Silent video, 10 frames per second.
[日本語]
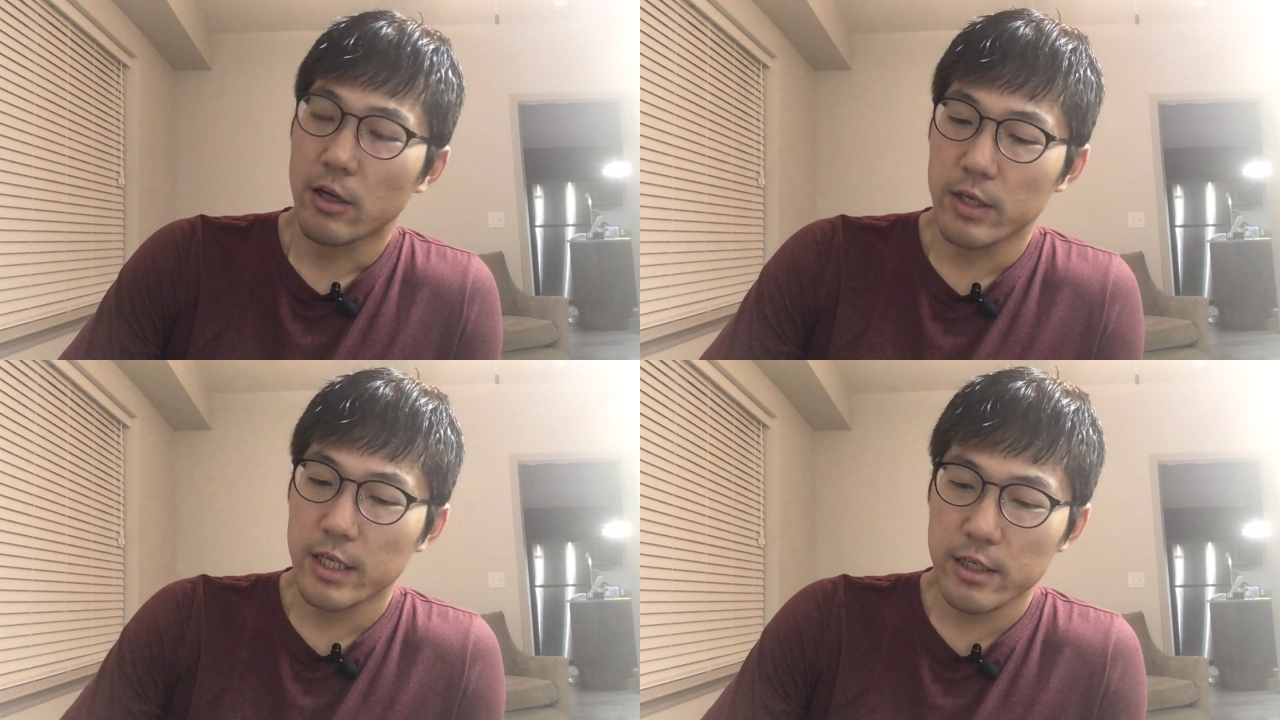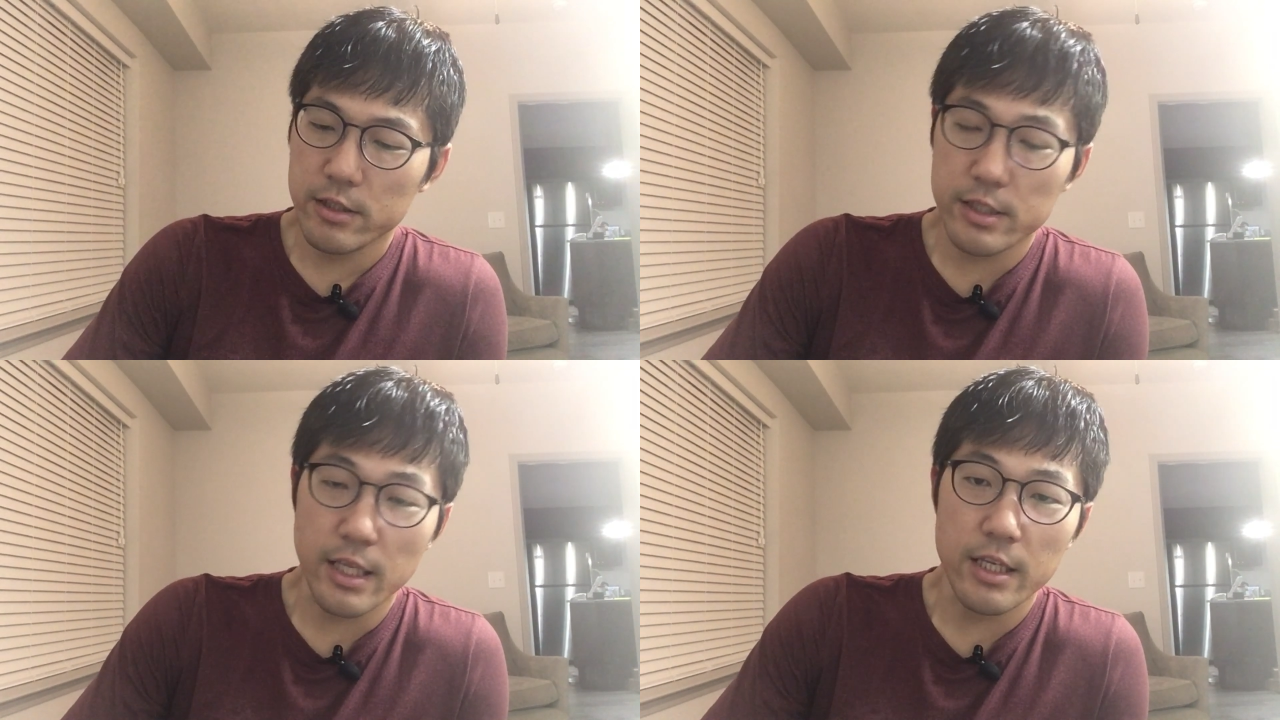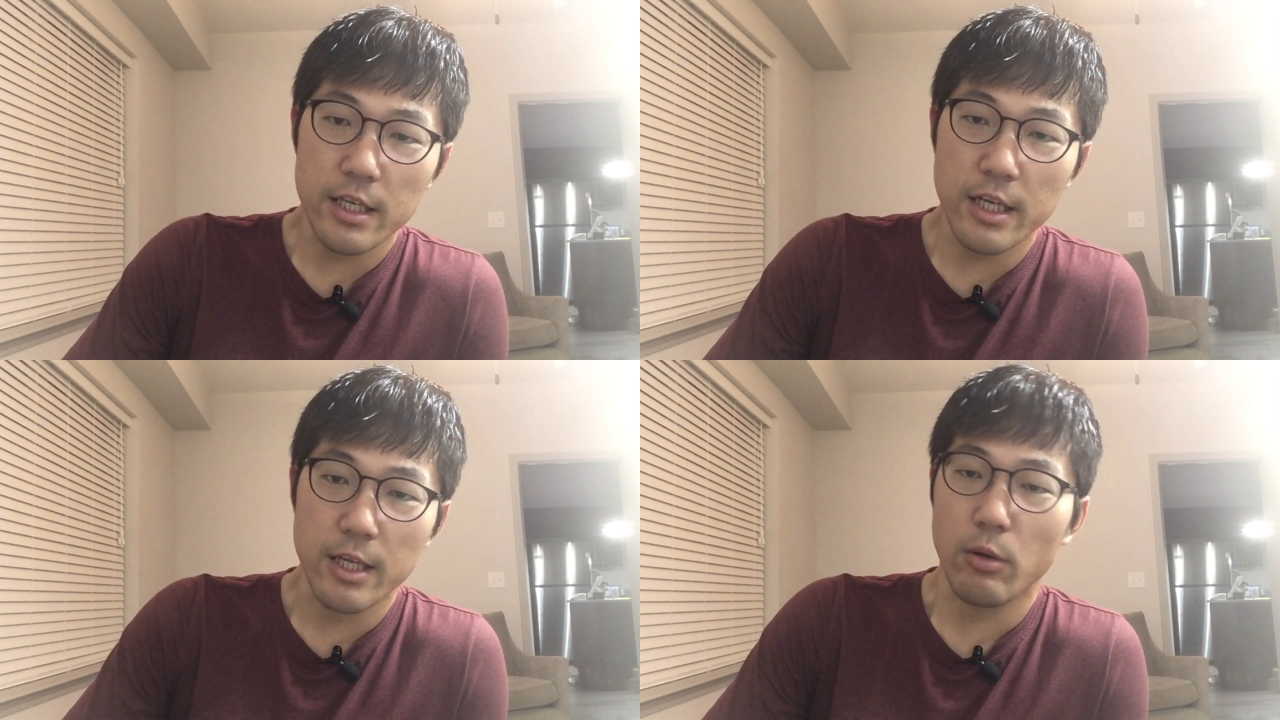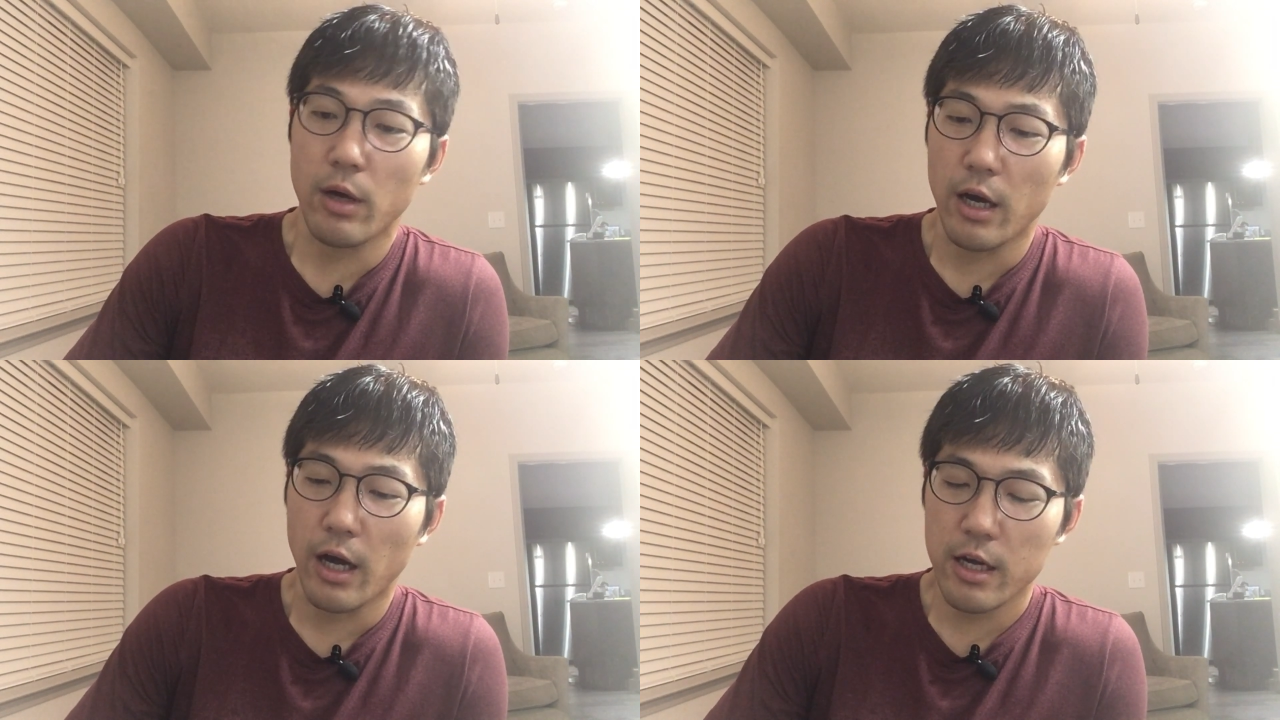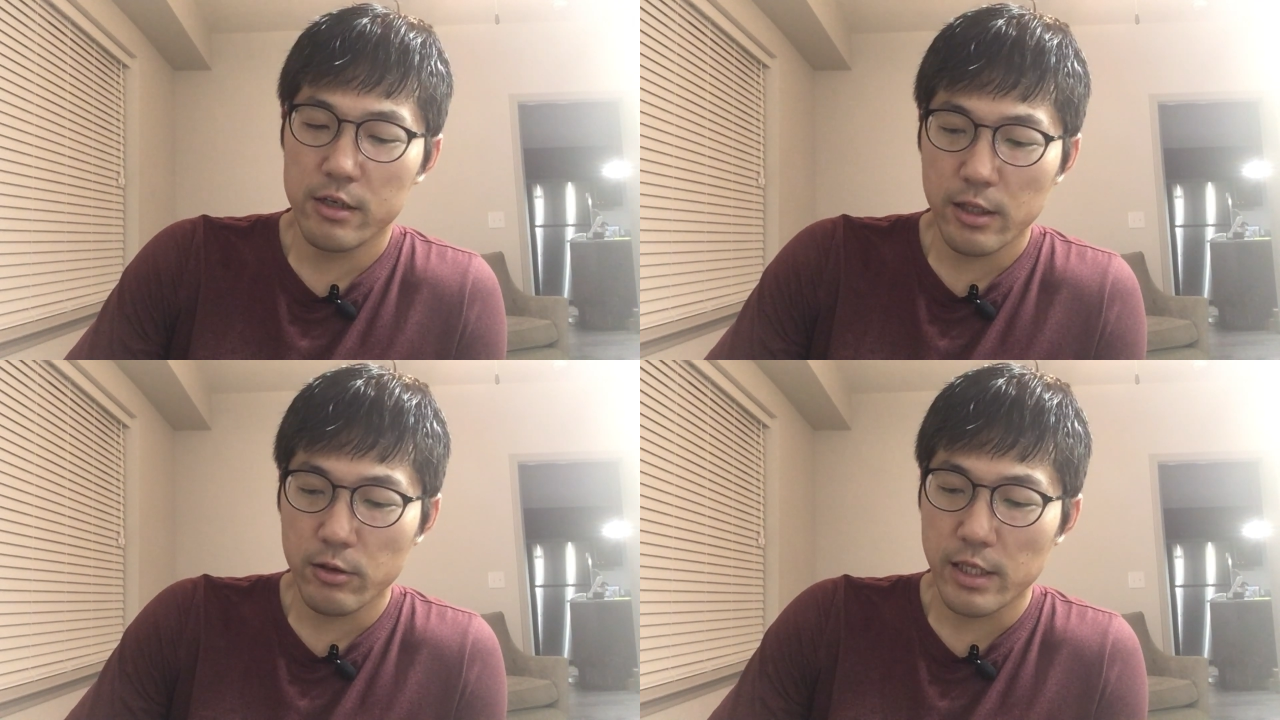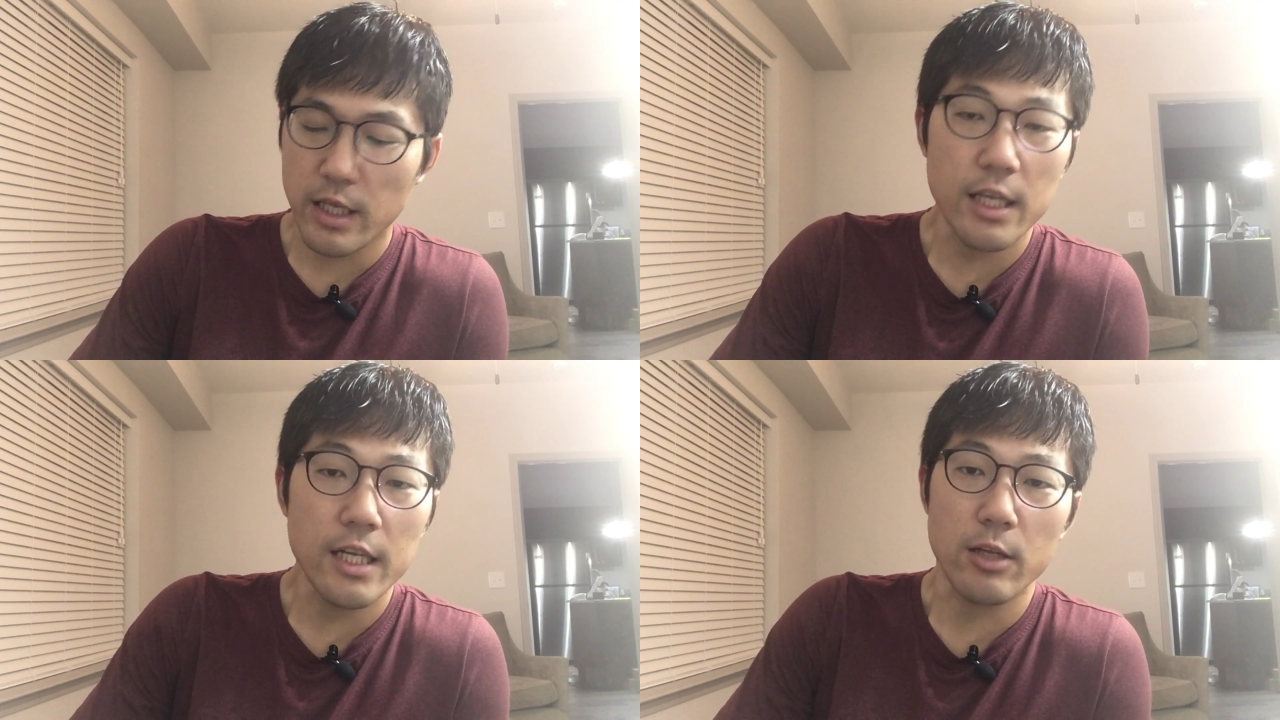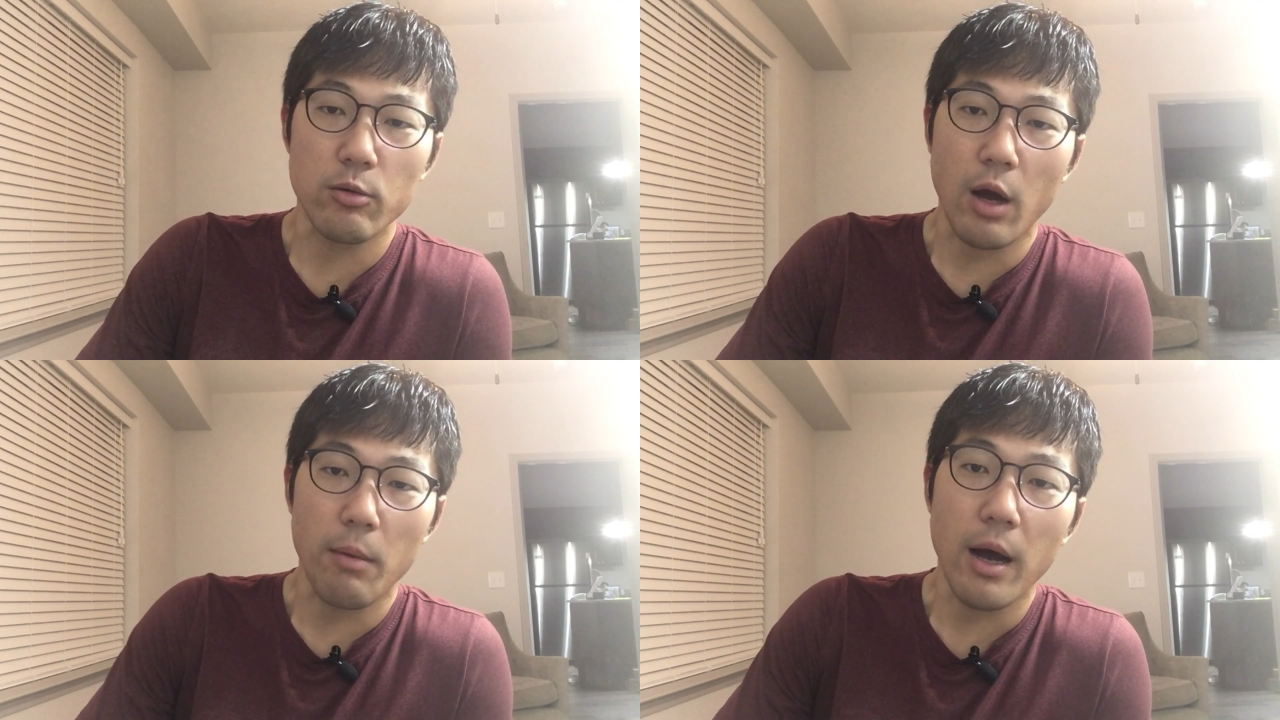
あのイギリスせんギニーとかアイルランドせんギニーとか、